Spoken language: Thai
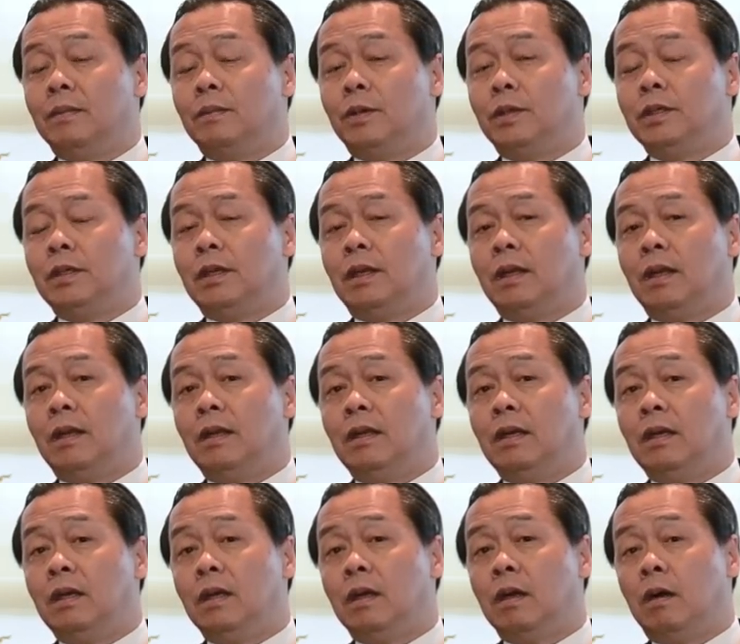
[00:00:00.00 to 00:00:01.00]
เพราะฉะนั้นอัน
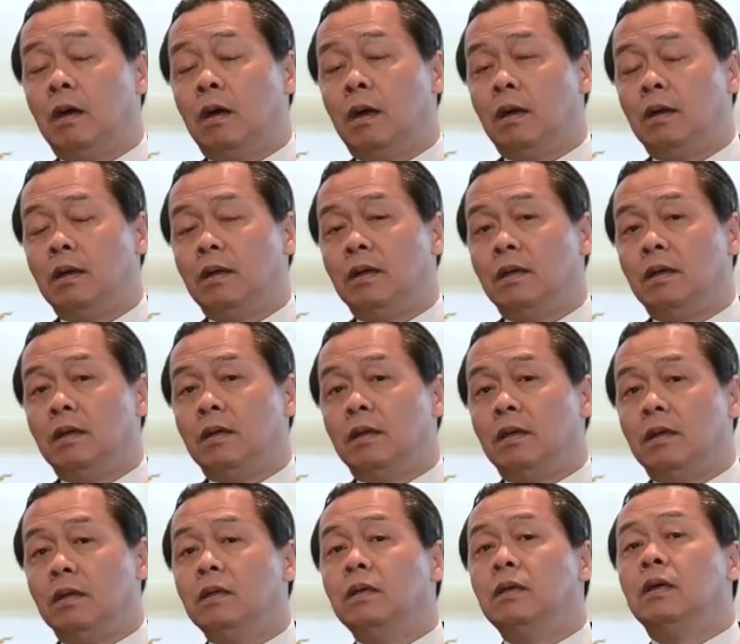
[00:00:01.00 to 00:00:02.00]
นี้ก็
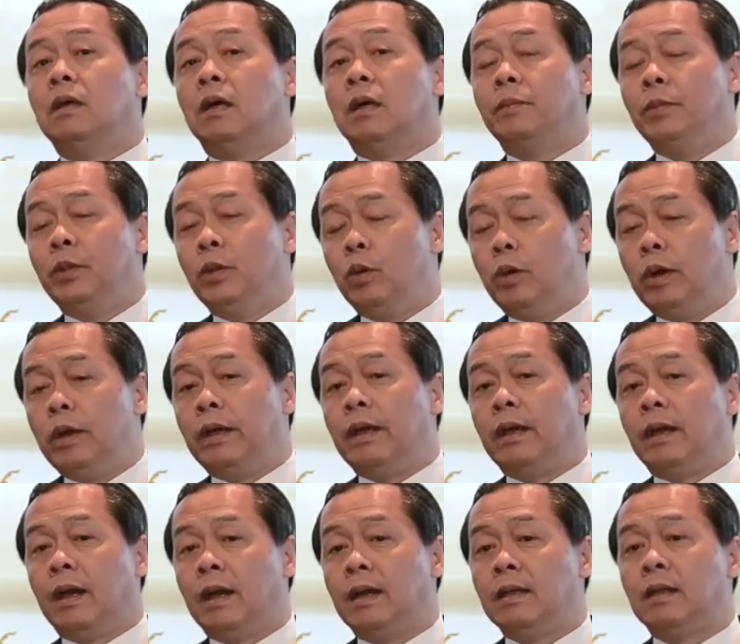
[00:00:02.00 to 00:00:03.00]
เอื้ออำนวย
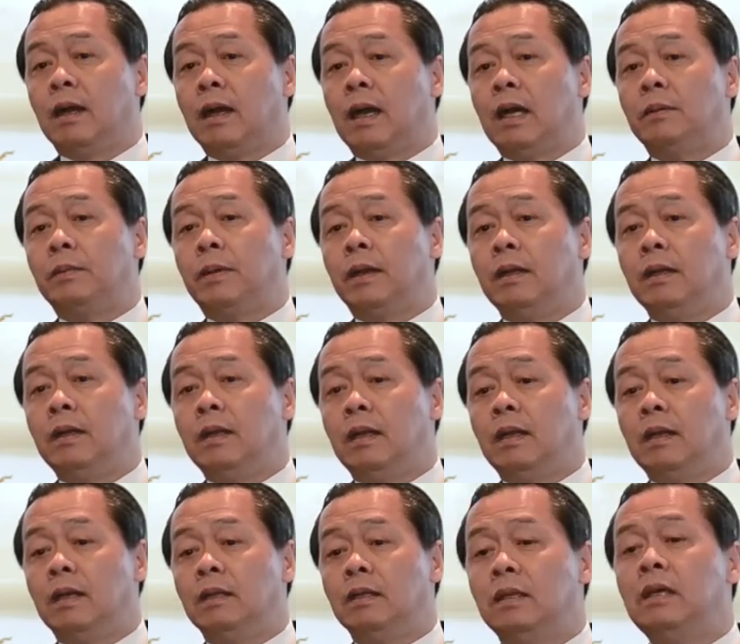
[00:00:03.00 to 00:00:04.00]
ให้ธนาคารพาณิชย์
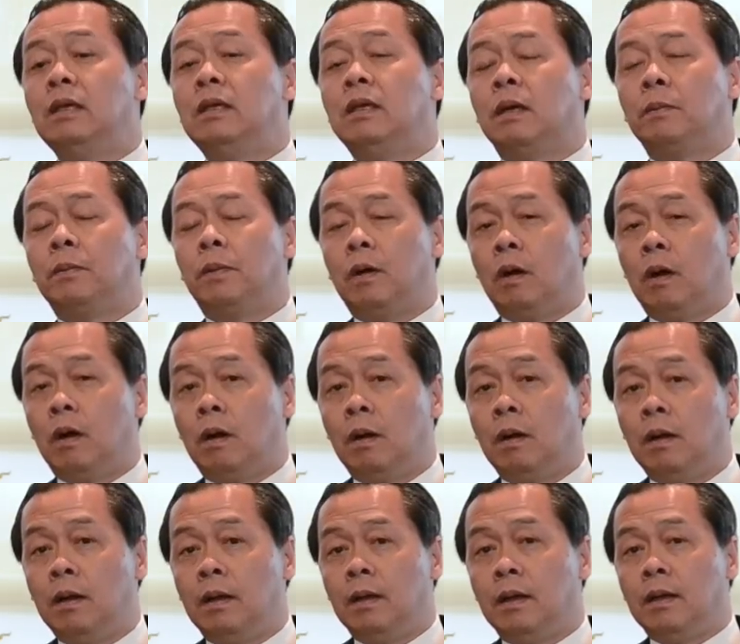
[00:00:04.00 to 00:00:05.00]
เนี่ที่ยังพอ
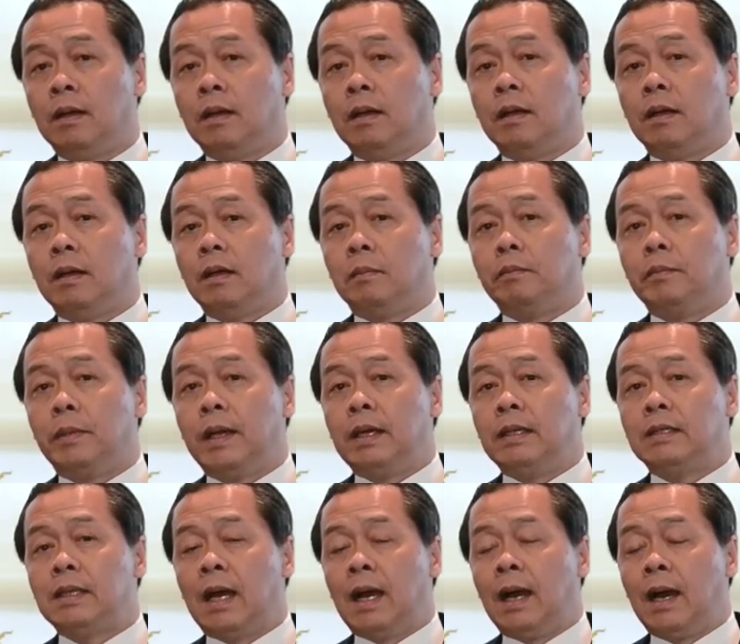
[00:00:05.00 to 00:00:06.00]
ไม่
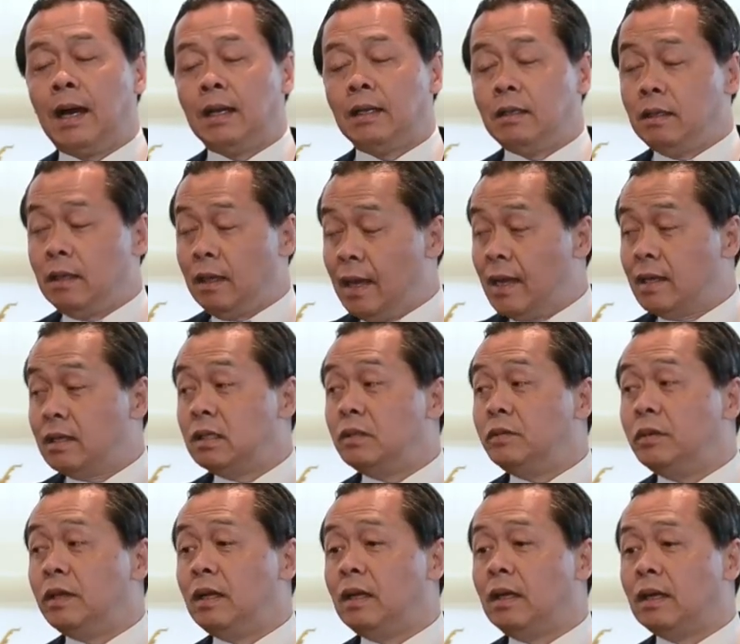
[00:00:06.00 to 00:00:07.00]
สาหัสถึงแก่ชี
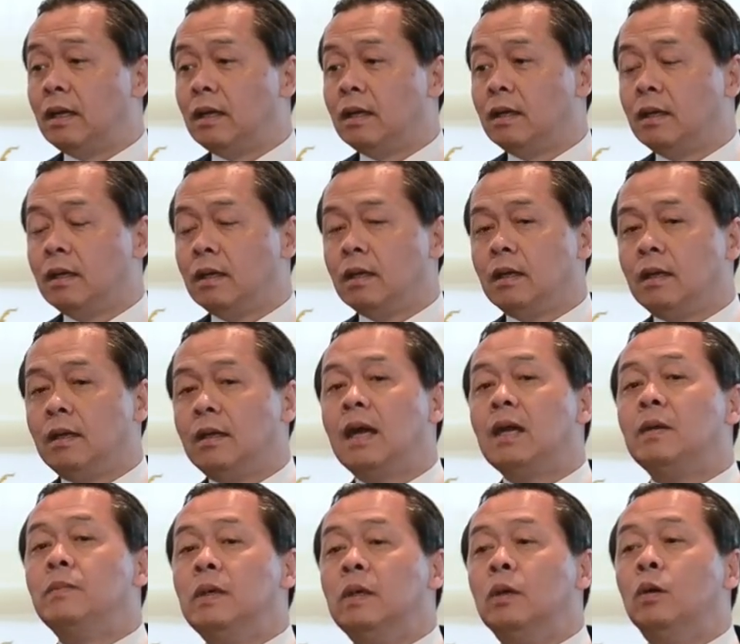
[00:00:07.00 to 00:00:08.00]
วิตเนี่ยได้
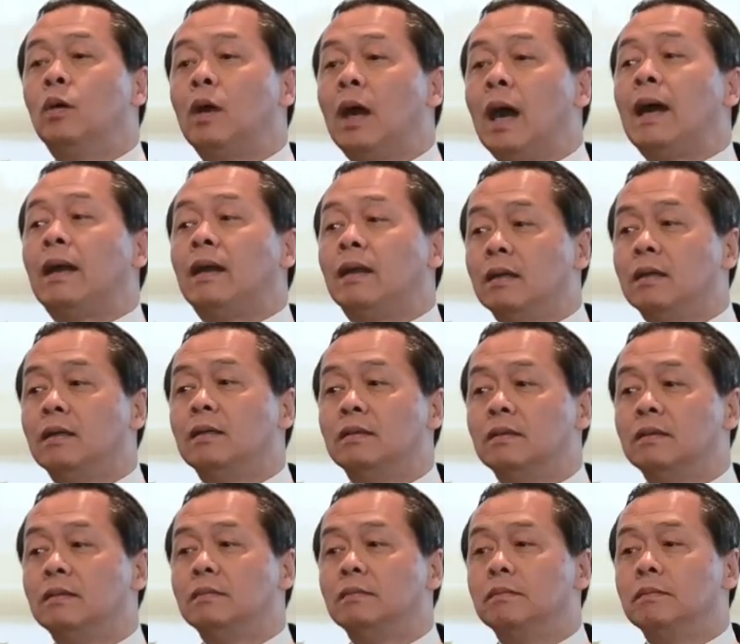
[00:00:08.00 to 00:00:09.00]
มีโอกาส
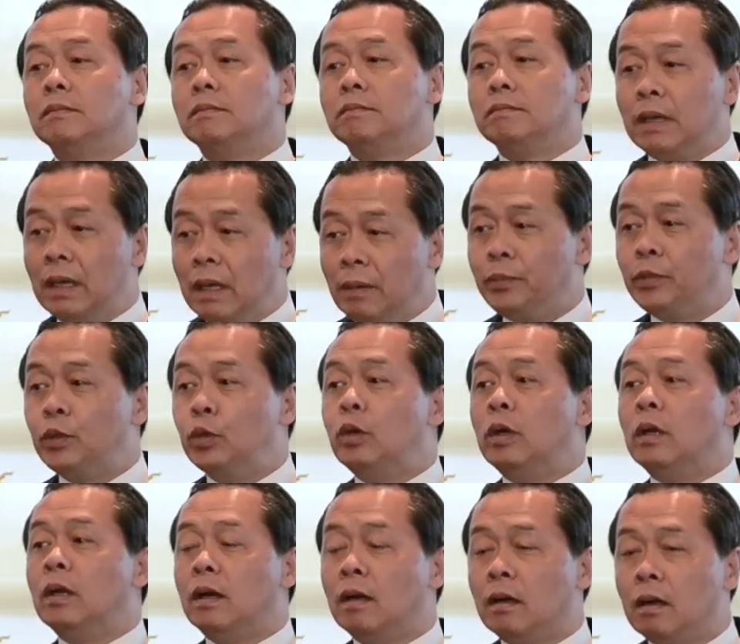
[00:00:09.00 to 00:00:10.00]
เพิ่มทุ
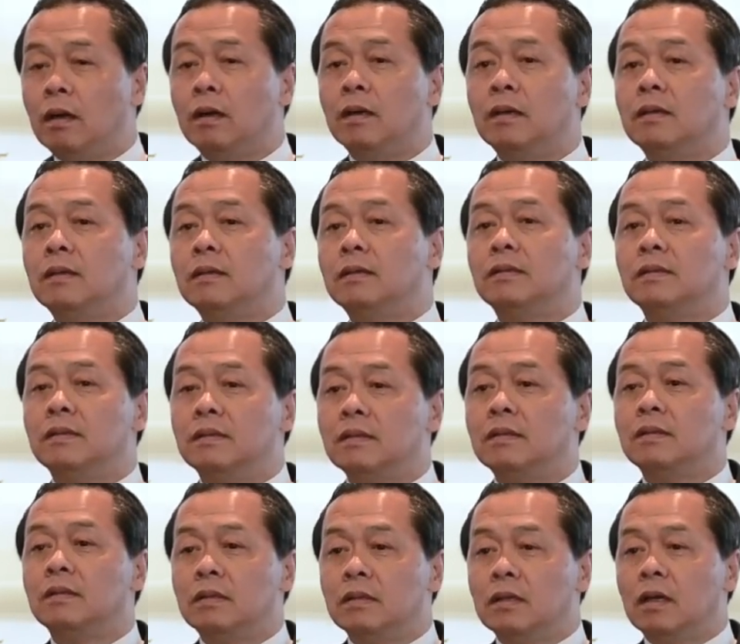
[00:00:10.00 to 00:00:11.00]
นแล้วก็
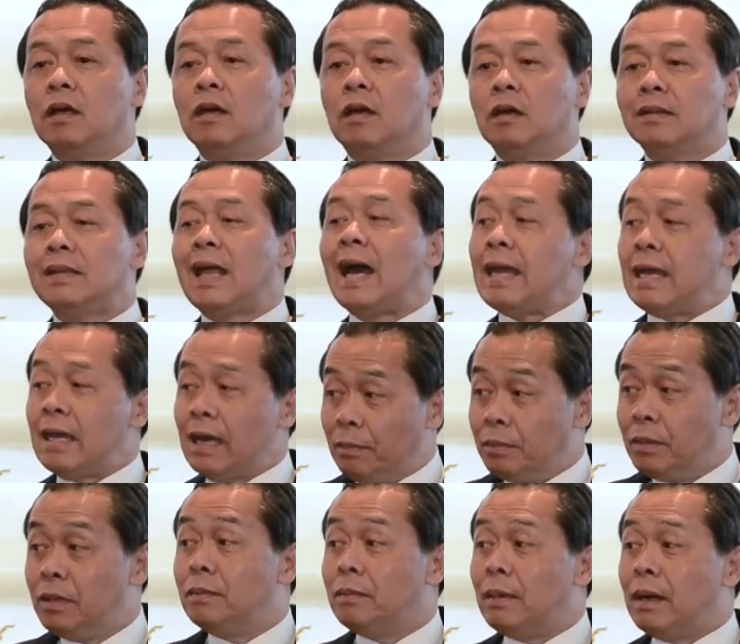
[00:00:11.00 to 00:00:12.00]
ค่อยๆไต่กลับ
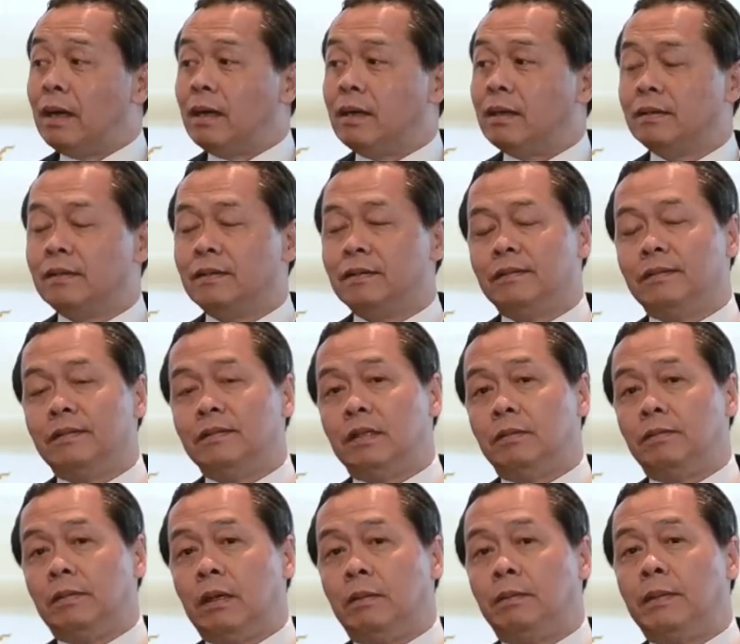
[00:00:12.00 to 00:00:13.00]
ขึ้นมา
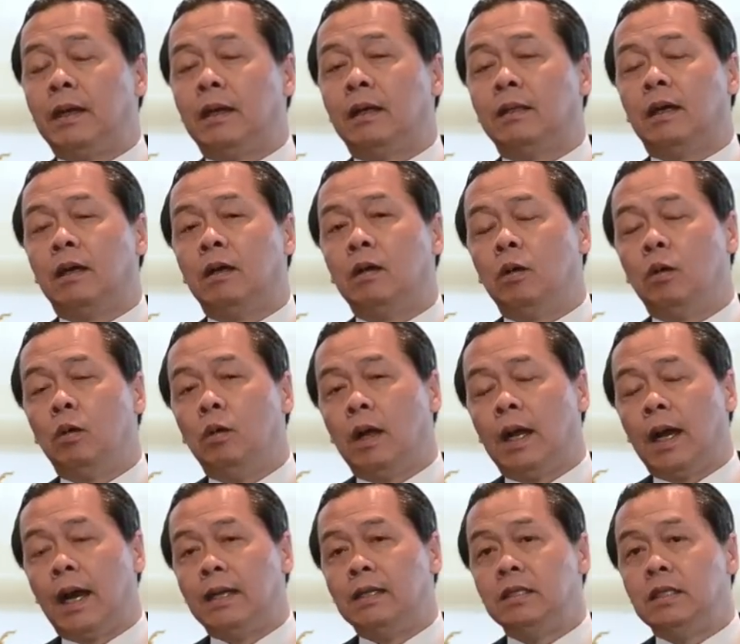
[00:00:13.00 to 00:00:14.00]
ใช่ไหมแม้กระทั่งโครง
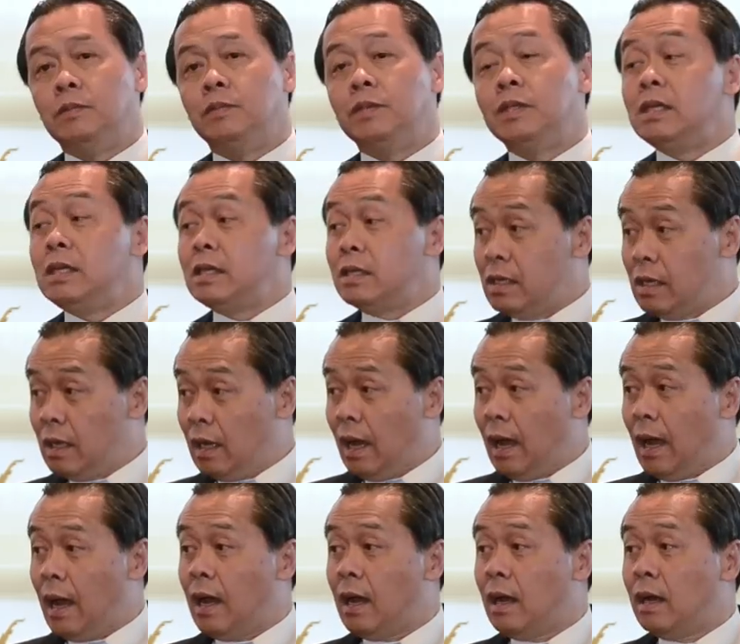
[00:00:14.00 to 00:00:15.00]
การ 14 สิง
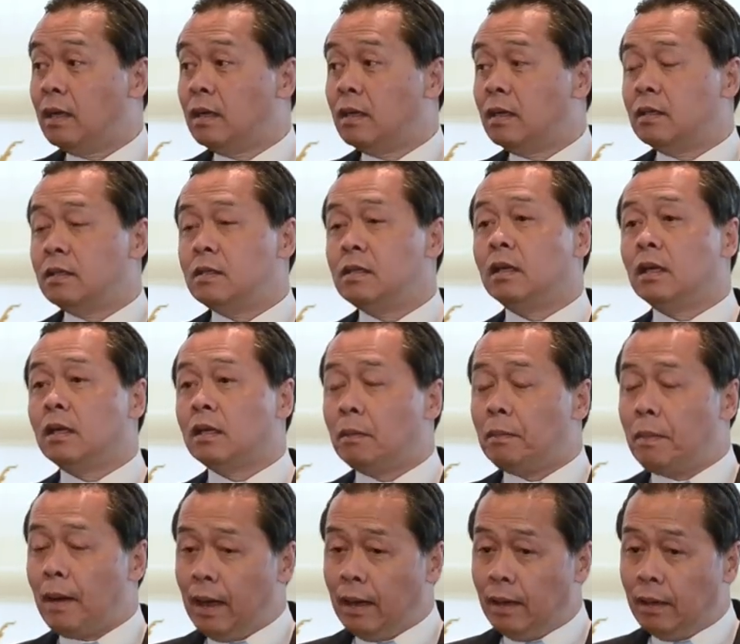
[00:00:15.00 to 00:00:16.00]
หาซึ่งรัฐ
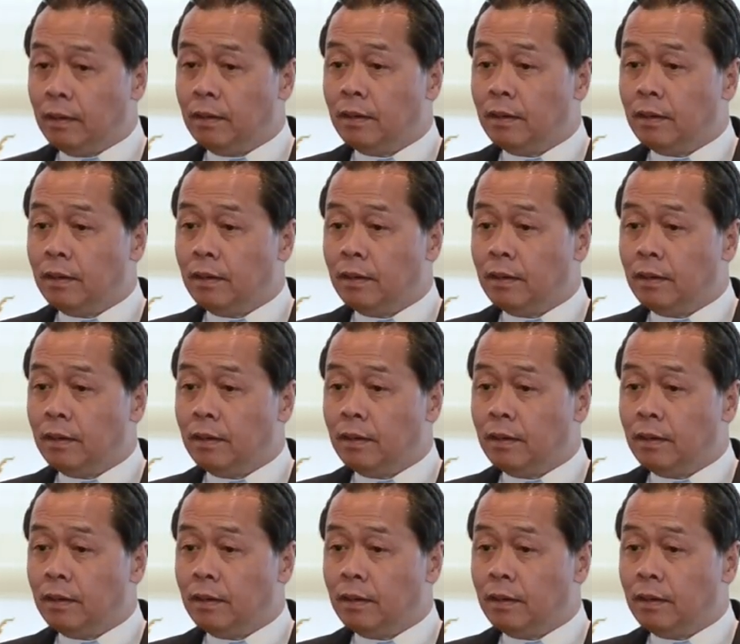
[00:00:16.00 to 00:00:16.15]
บาล